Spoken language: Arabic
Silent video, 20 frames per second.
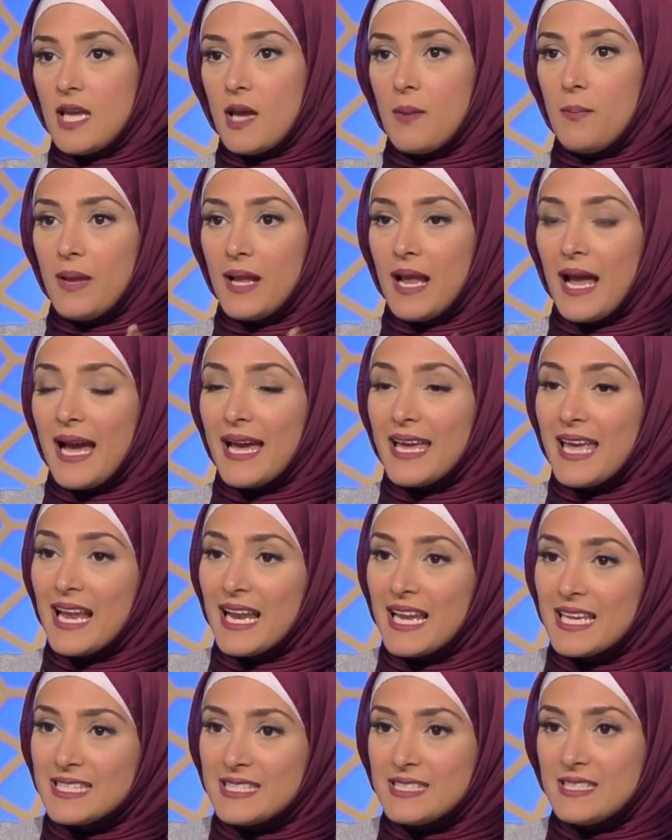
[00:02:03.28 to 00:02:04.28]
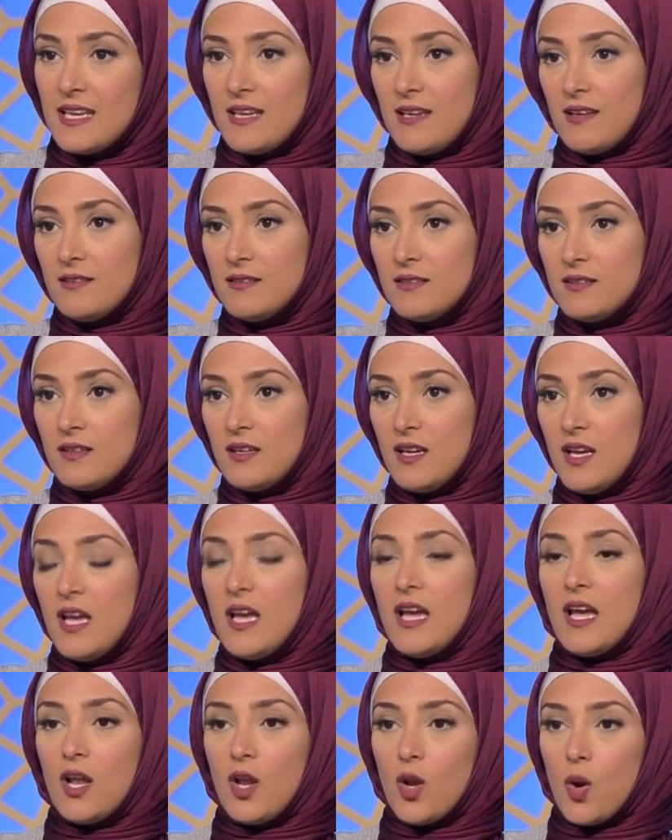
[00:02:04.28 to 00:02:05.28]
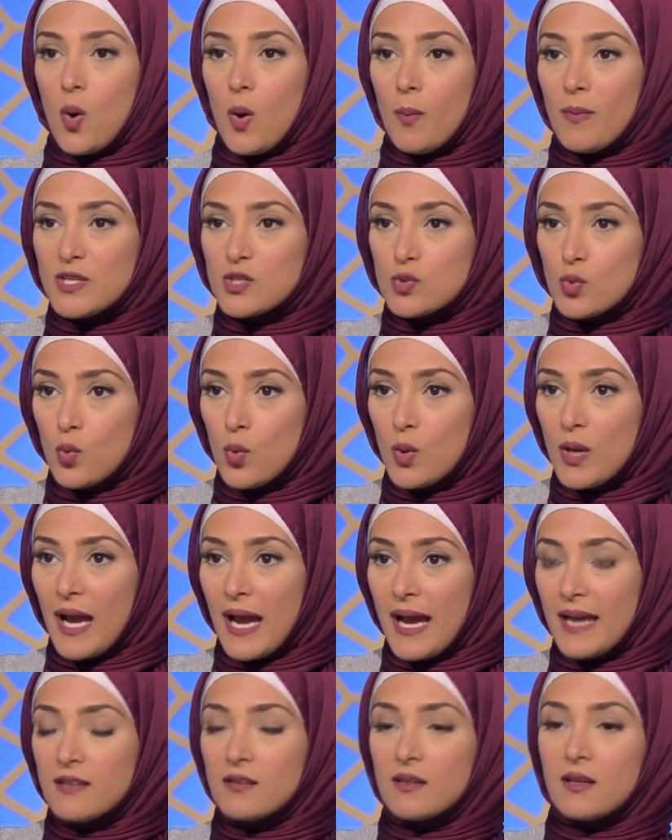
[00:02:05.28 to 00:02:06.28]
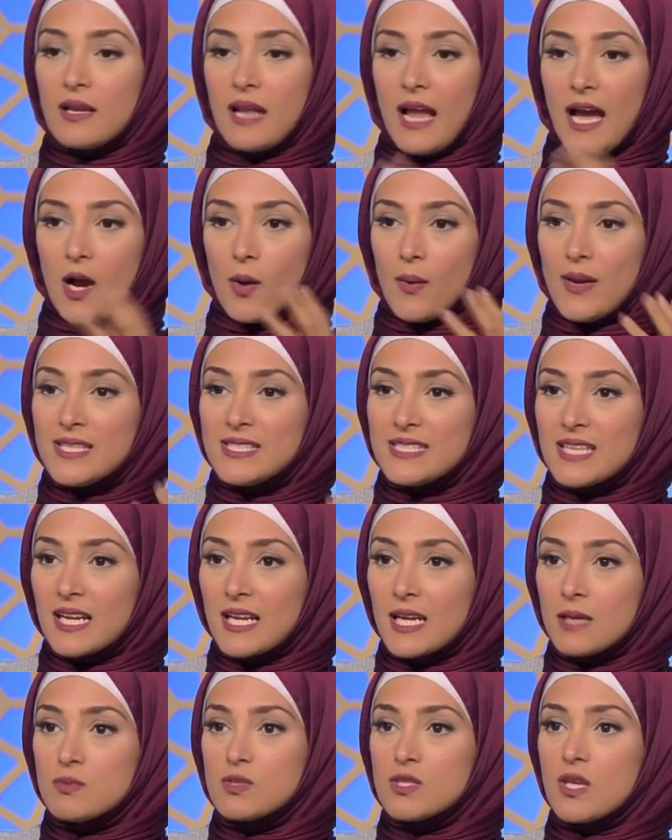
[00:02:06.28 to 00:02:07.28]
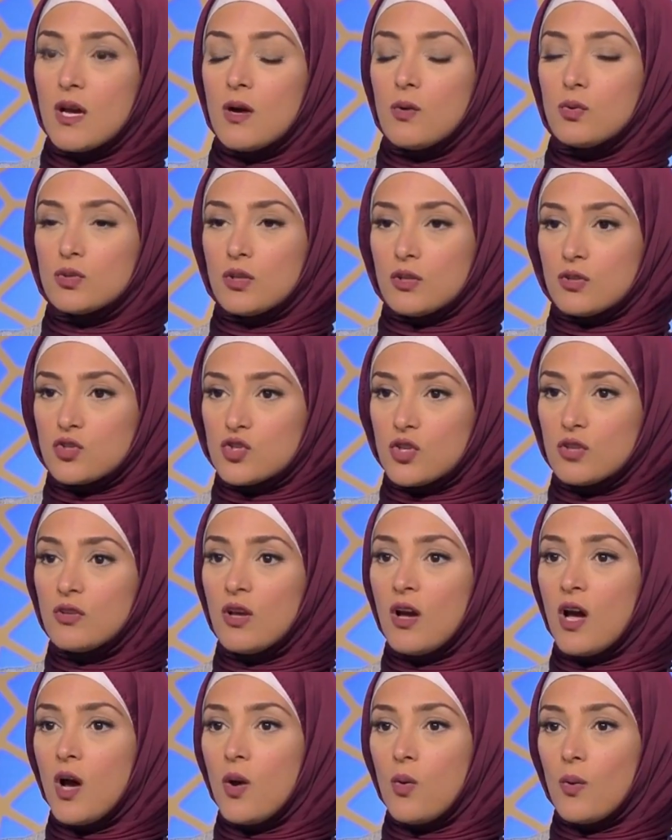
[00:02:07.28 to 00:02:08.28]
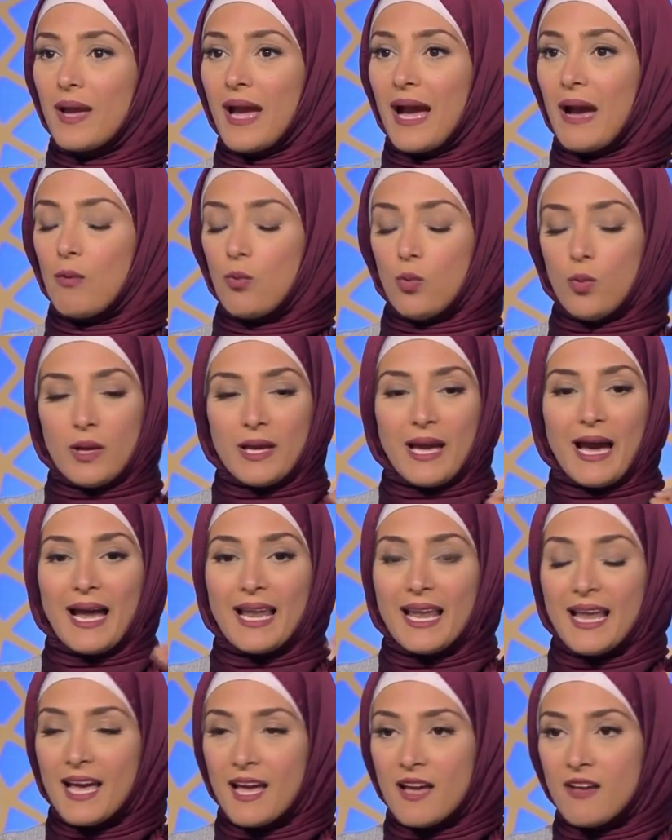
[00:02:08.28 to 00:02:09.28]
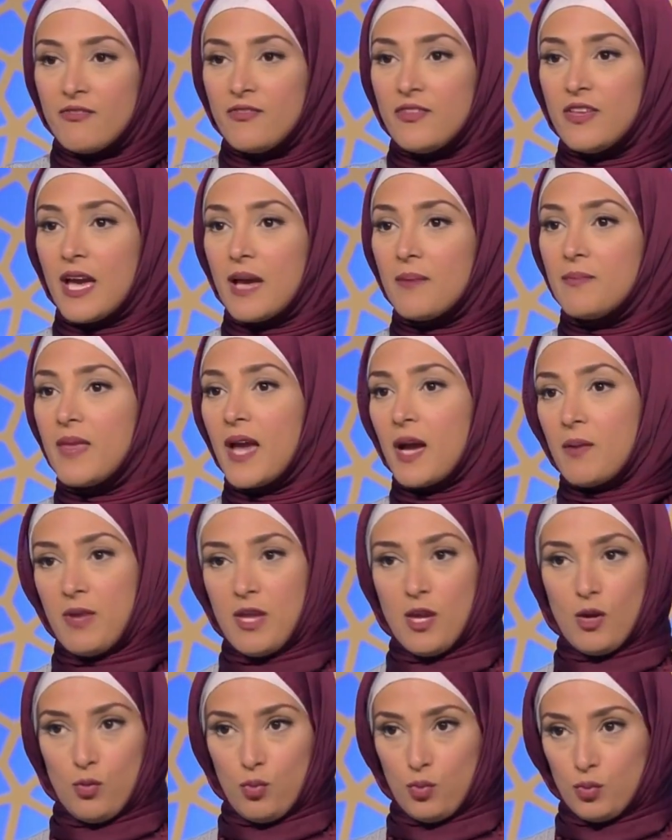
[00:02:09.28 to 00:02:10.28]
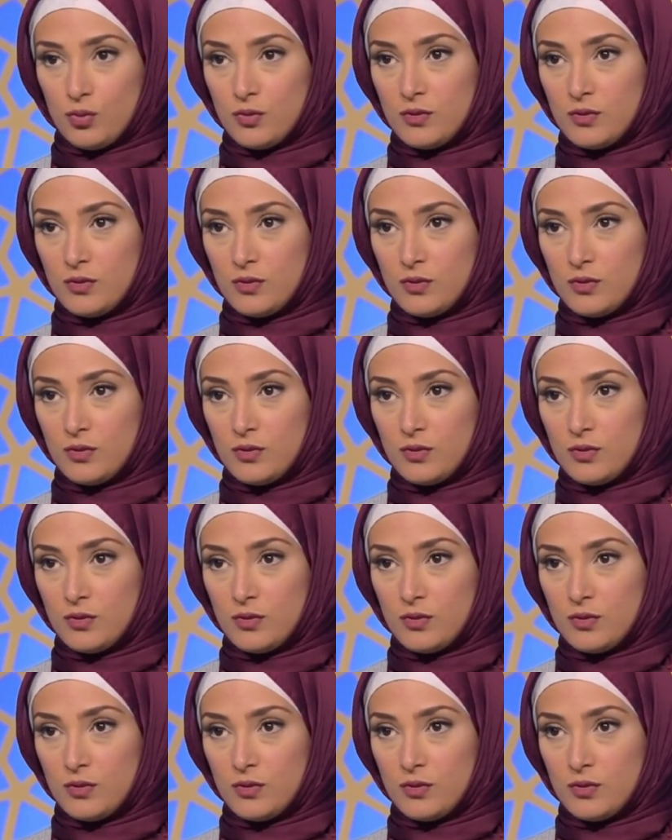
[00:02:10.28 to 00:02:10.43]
بالحياه الحسيه اللي هو مسؤول عن الحواس الخمسه وتنشيطها وجعلها في ابدع ما يكون